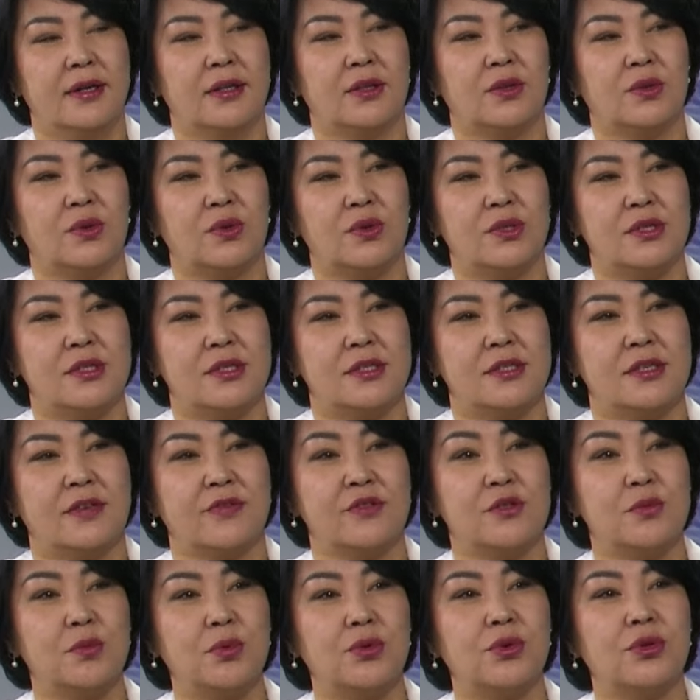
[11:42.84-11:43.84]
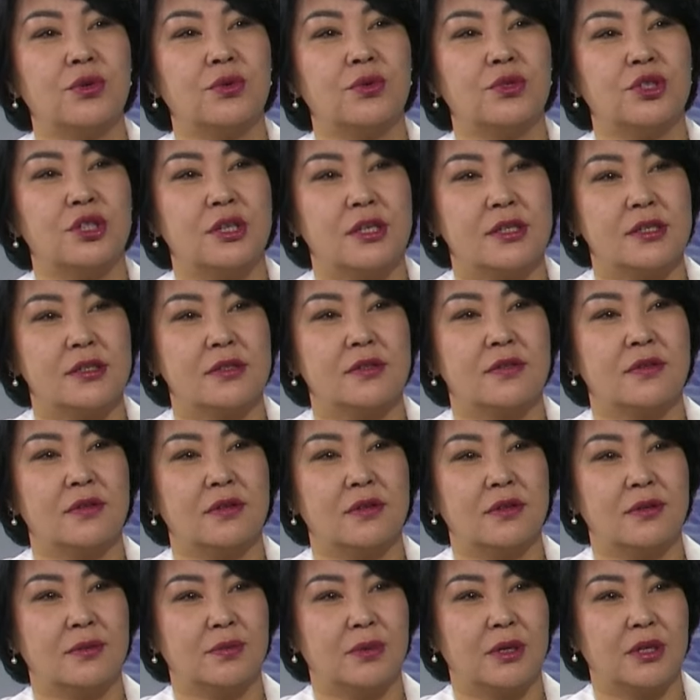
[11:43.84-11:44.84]
То есть в сборе
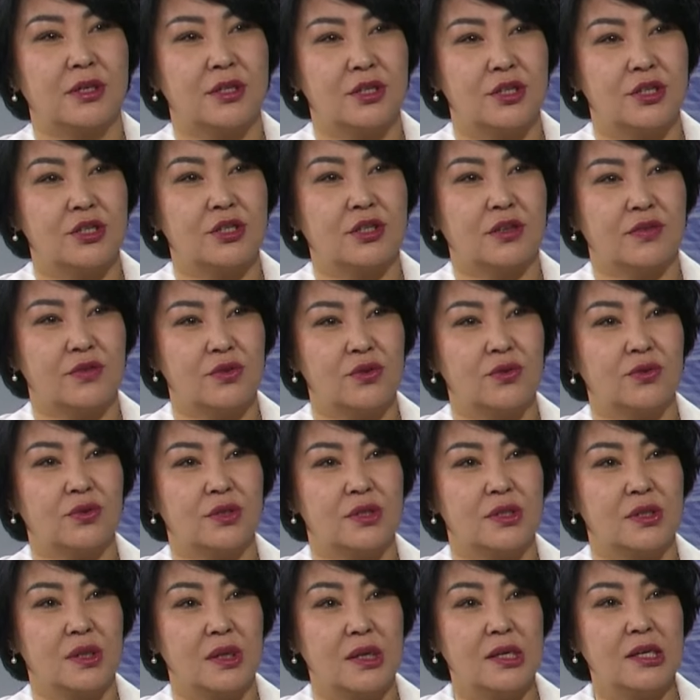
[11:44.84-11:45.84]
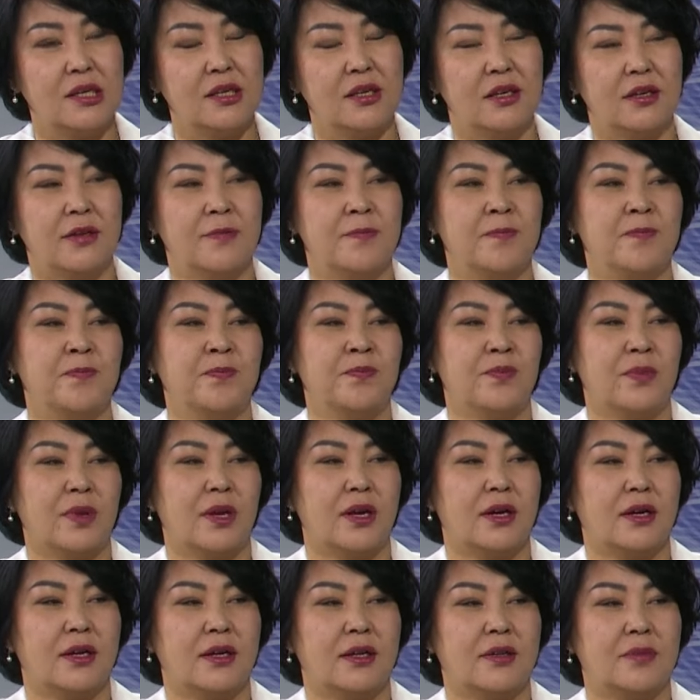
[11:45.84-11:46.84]
участвовало практически все население,
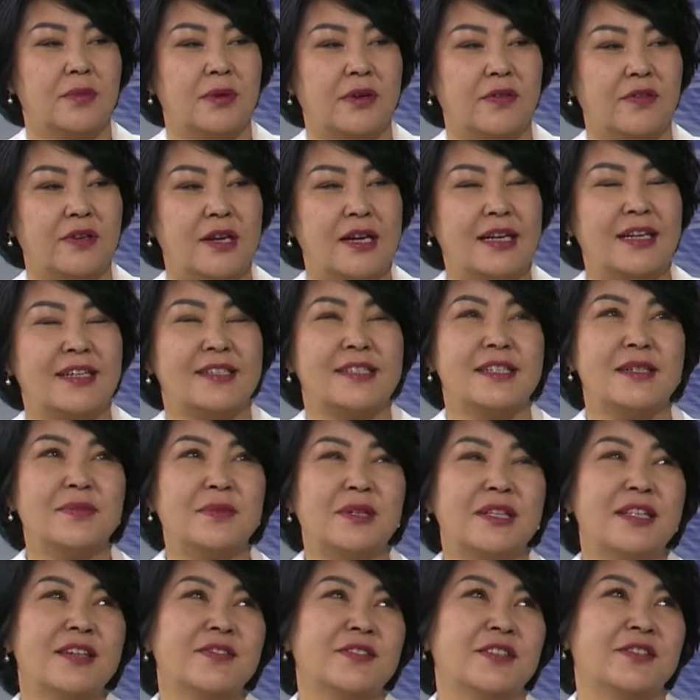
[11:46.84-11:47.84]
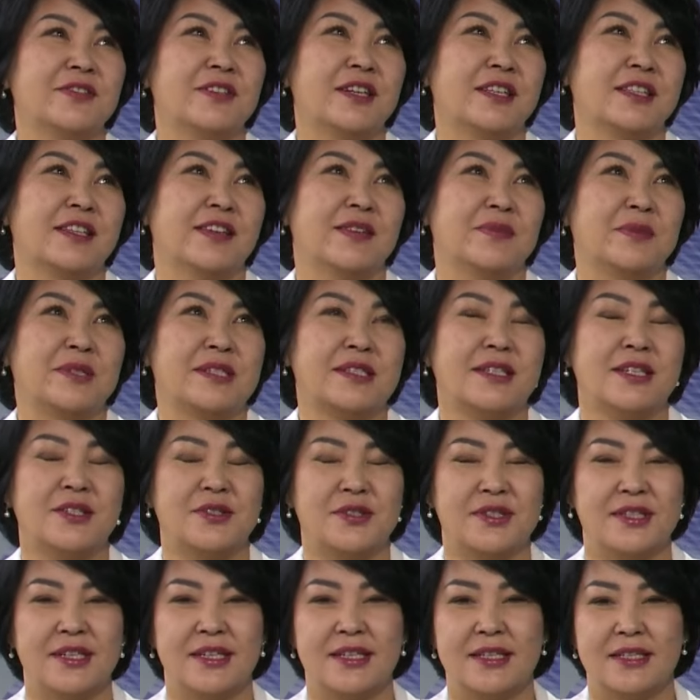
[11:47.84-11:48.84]
отправляли. А самый главный факт я вам расскажу,
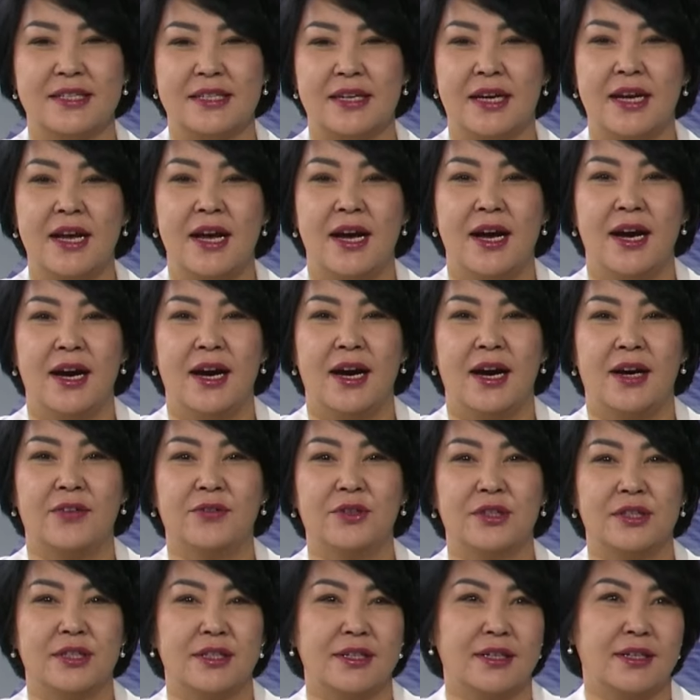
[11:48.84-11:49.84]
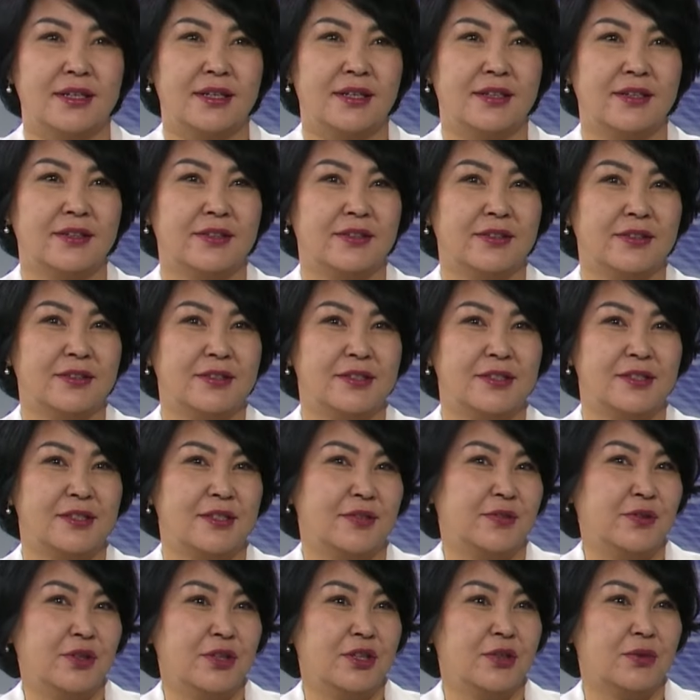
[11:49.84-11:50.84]
знаете, вот э,
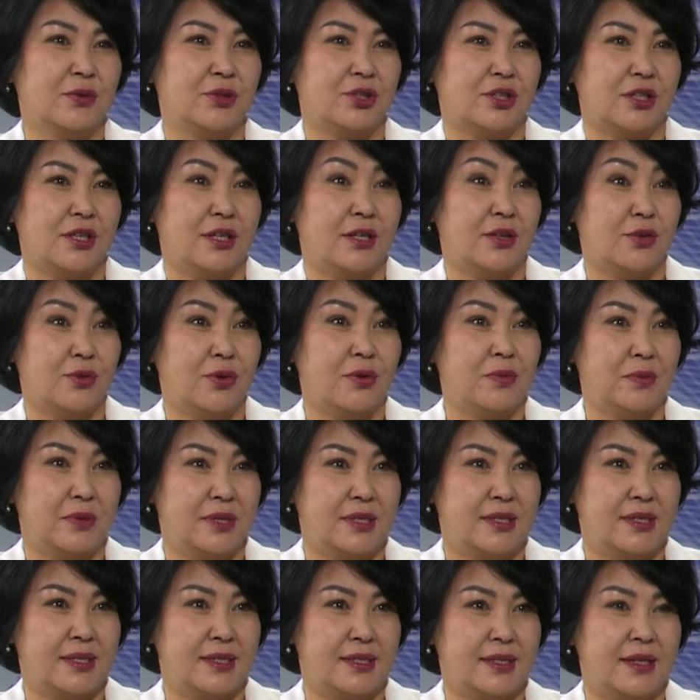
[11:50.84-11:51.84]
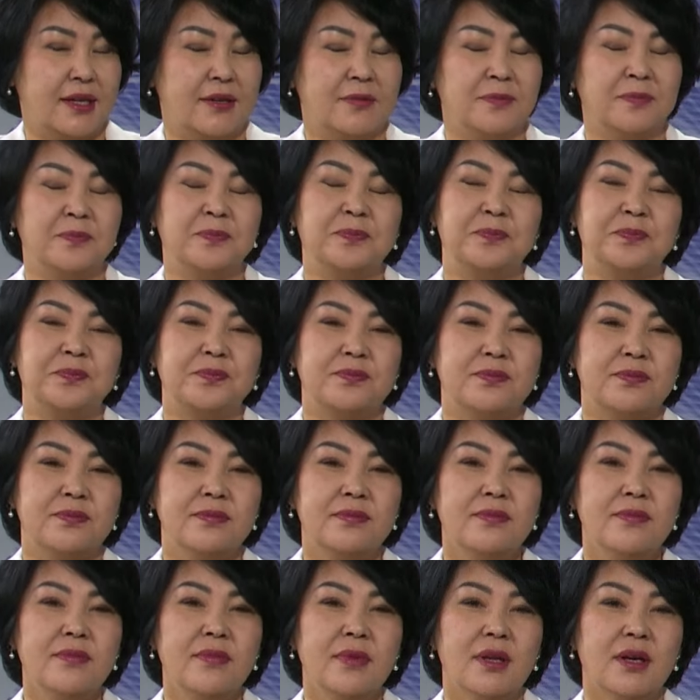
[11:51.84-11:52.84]
сегодня уже июль месяц, да,
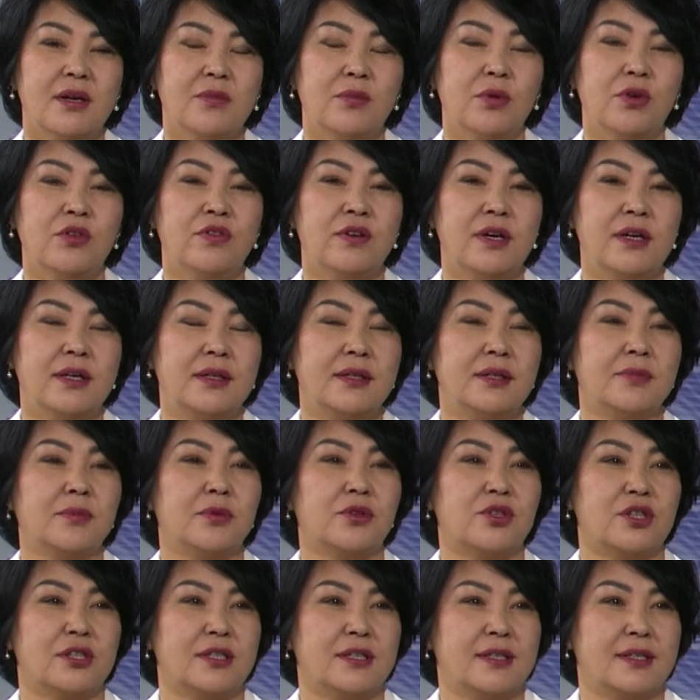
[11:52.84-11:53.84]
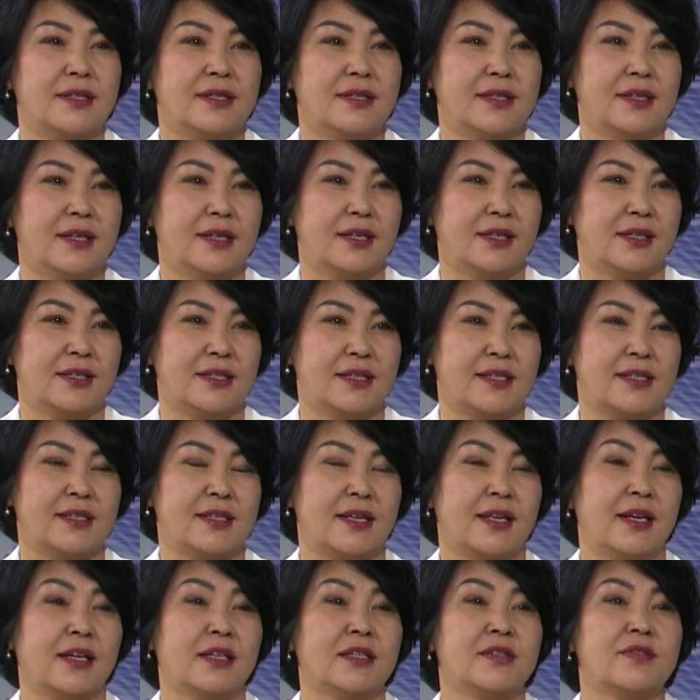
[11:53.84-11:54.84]
Буквально на прошлой неделе
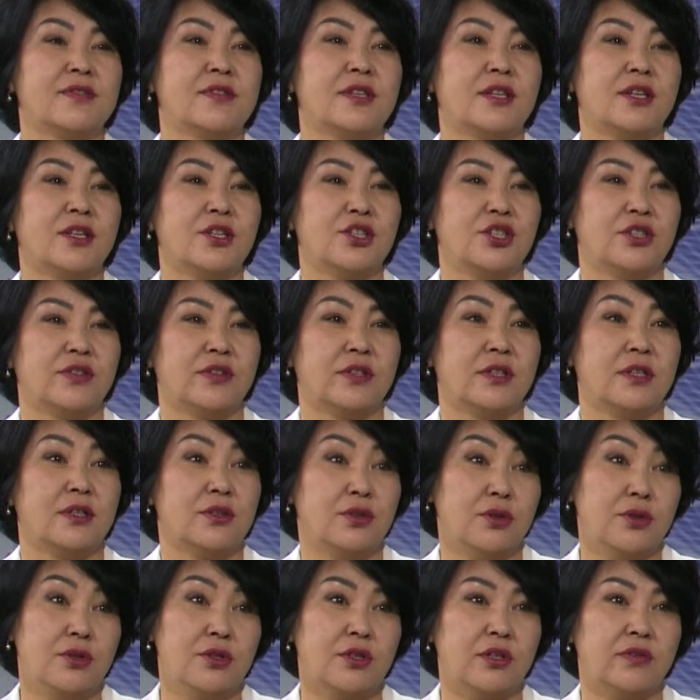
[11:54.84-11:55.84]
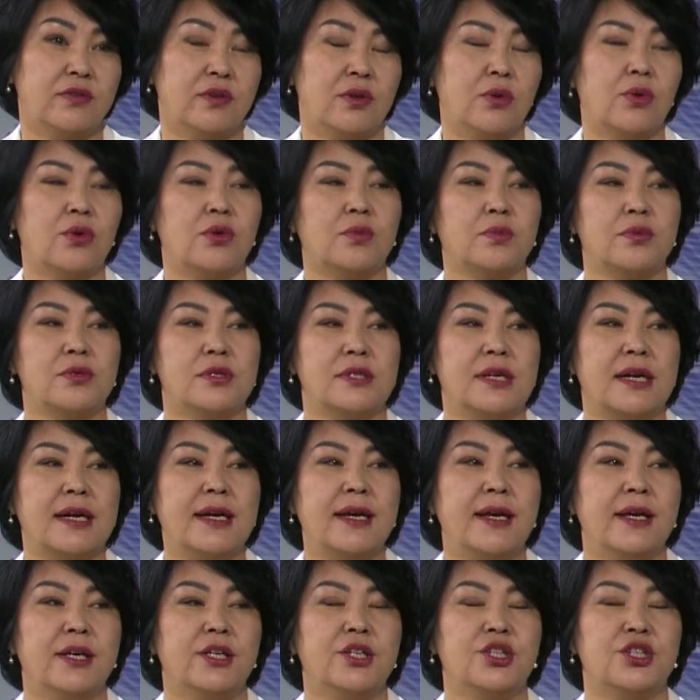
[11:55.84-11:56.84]
состоялась встреча волонтерского корпуса
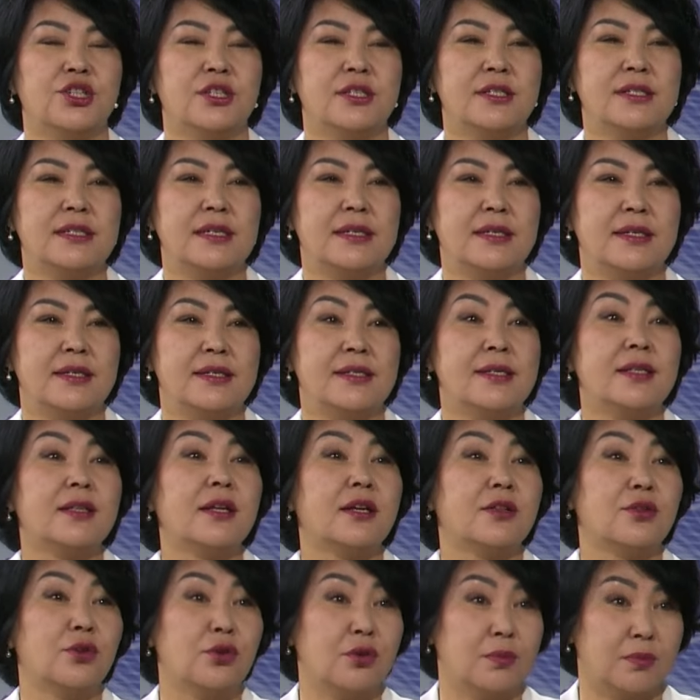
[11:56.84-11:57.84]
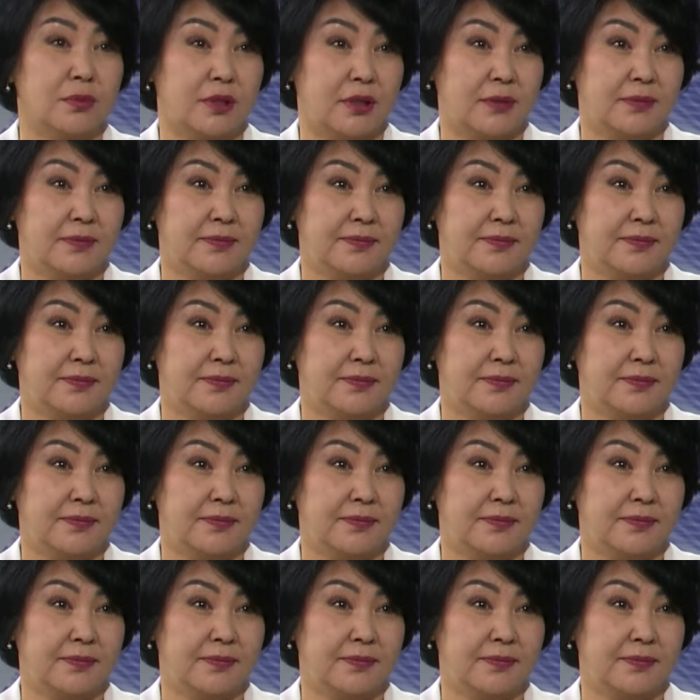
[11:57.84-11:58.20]
и жителей села Домна